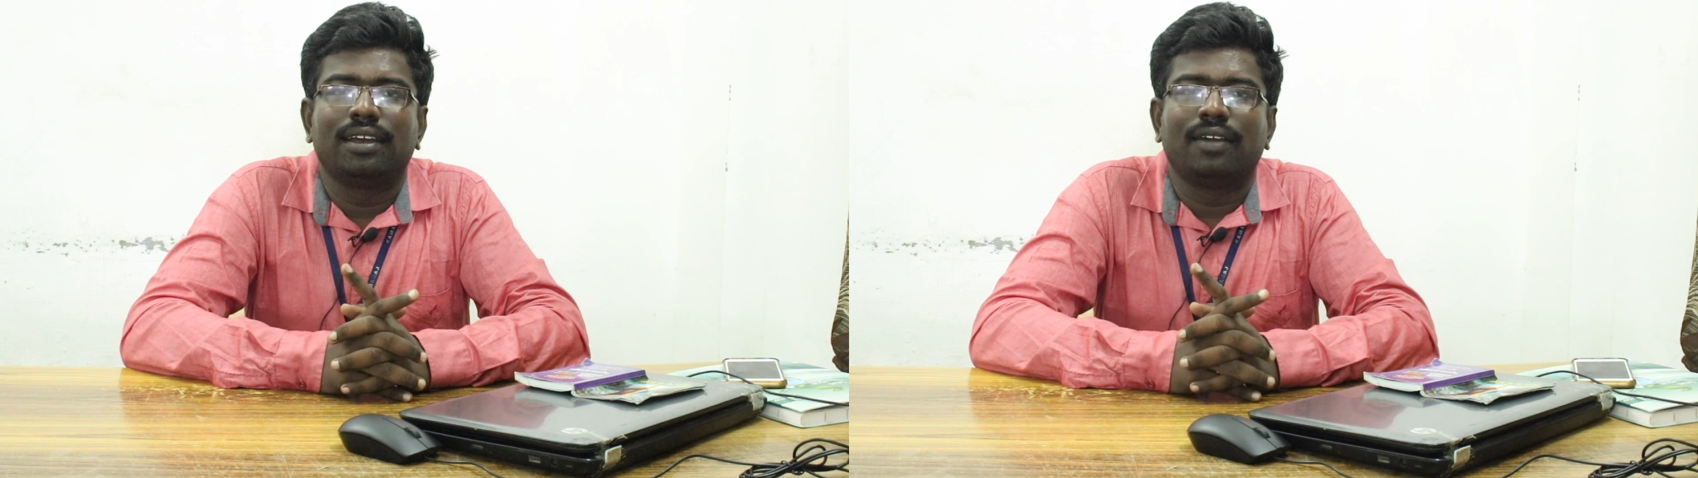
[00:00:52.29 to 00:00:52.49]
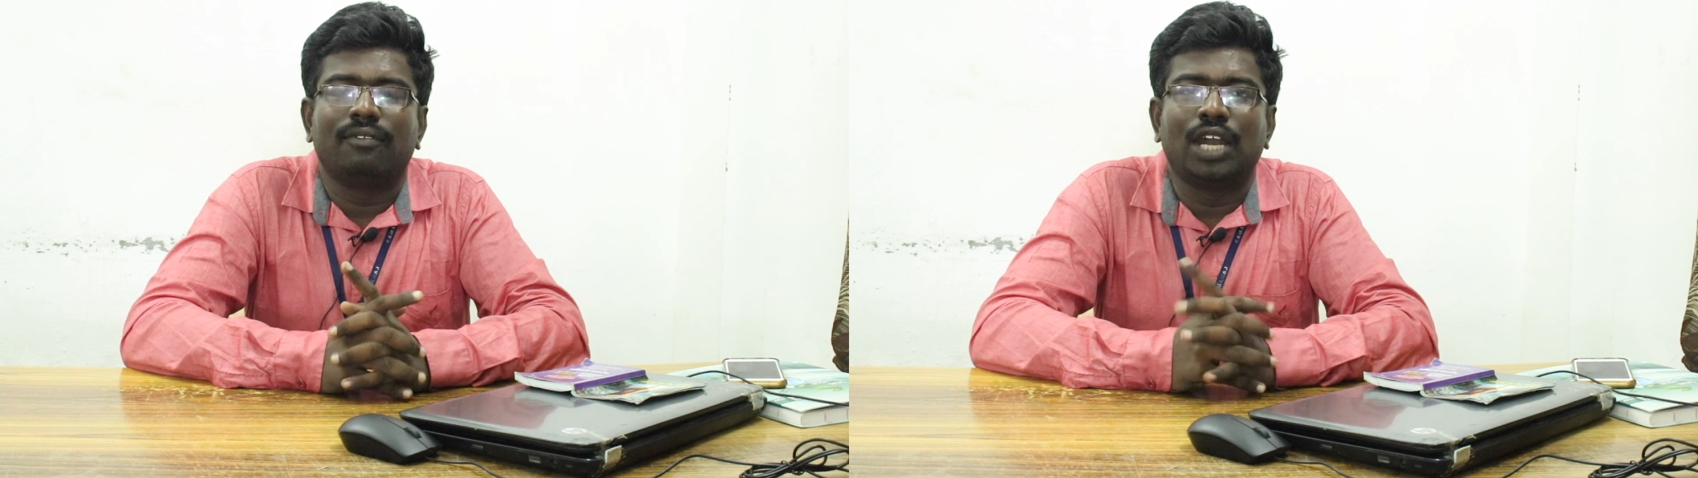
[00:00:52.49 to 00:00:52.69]

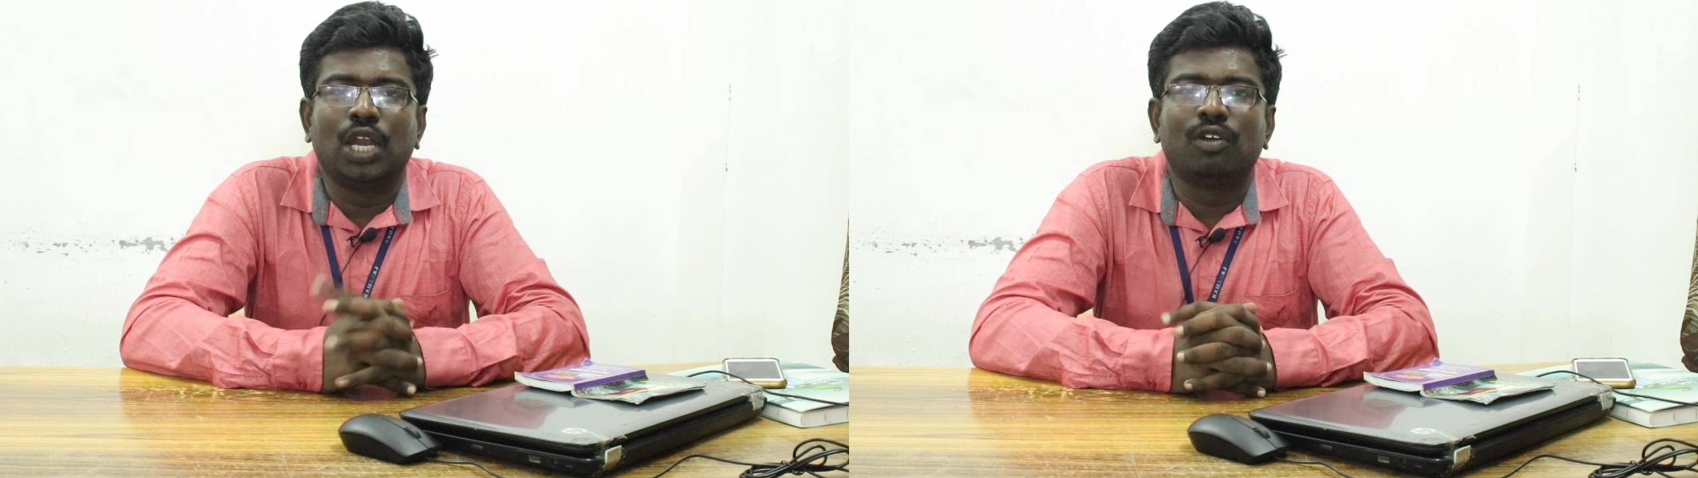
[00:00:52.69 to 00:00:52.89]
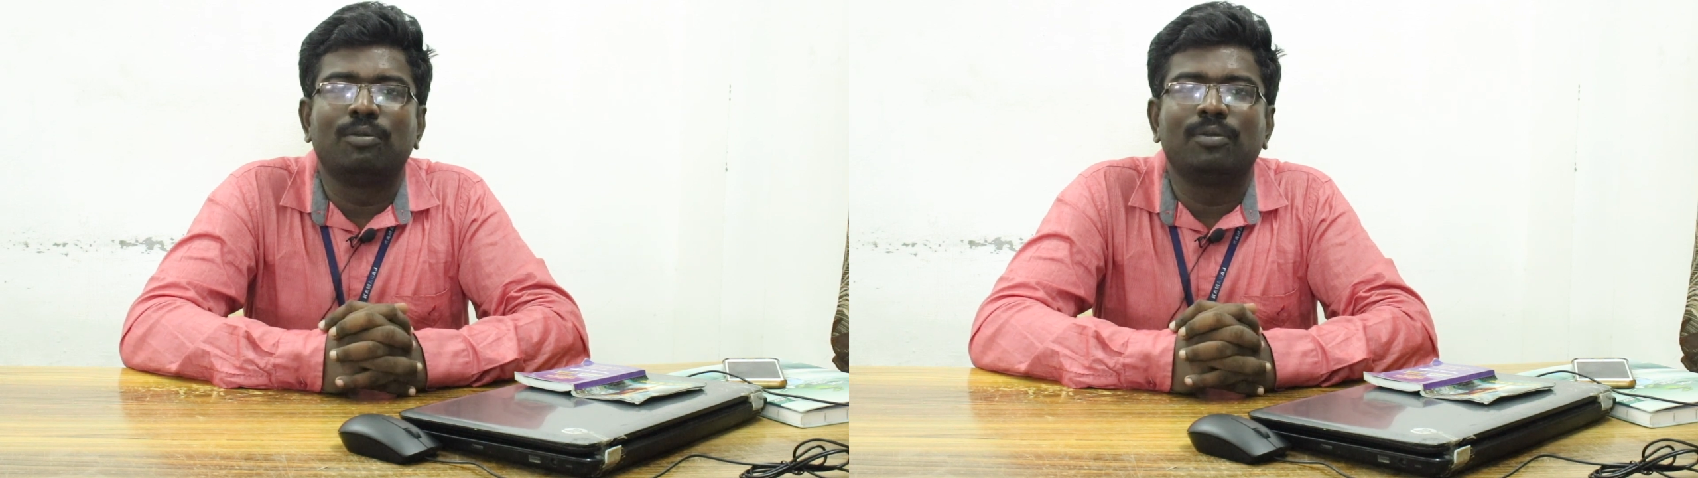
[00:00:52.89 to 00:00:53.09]

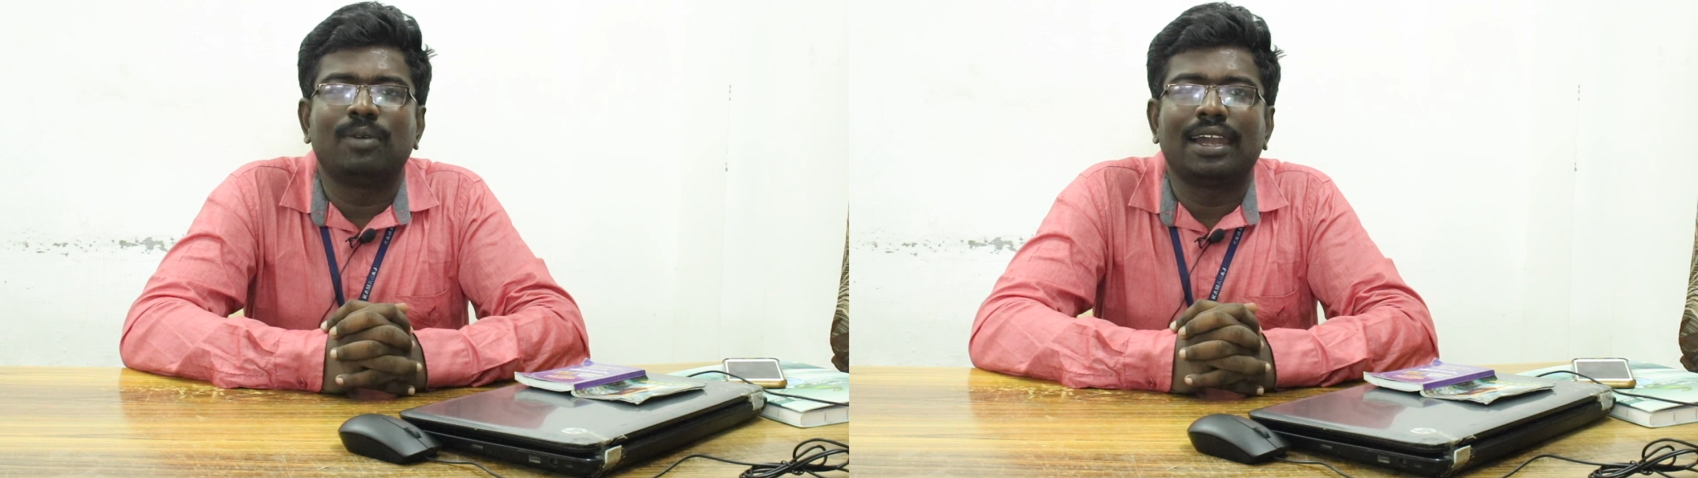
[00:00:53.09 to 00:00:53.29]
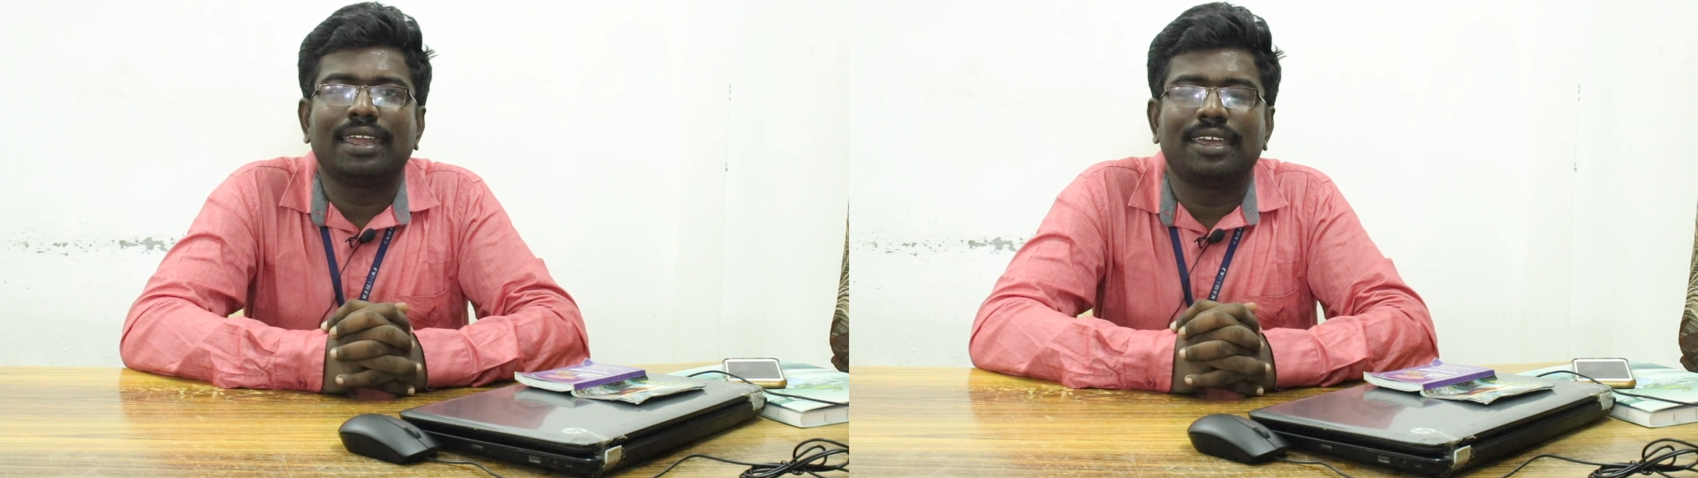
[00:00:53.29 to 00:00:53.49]
வள்ளுவமும்
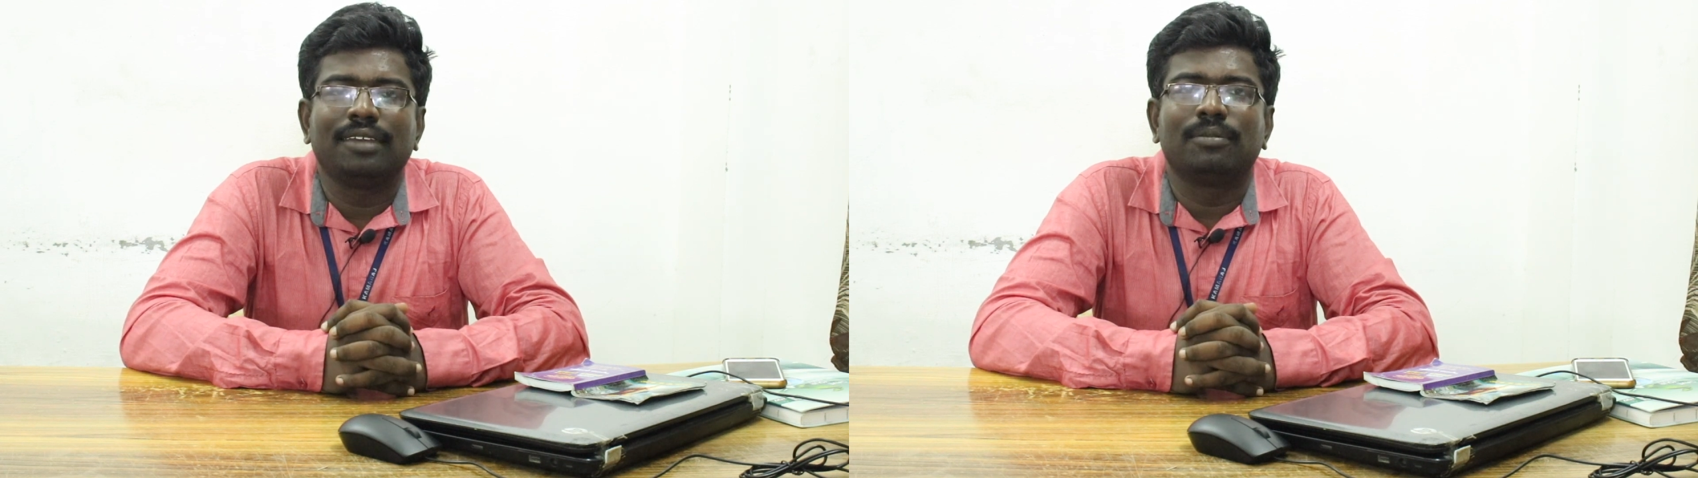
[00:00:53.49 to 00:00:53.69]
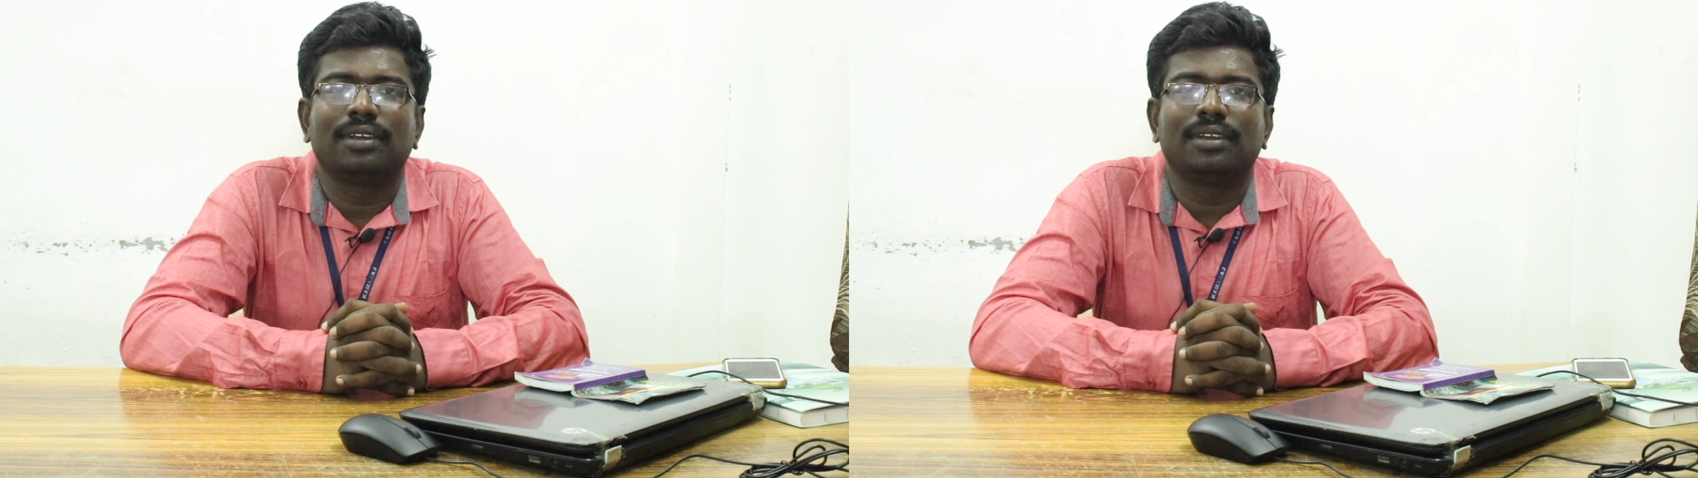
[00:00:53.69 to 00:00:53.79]
வாழ்க்கையும்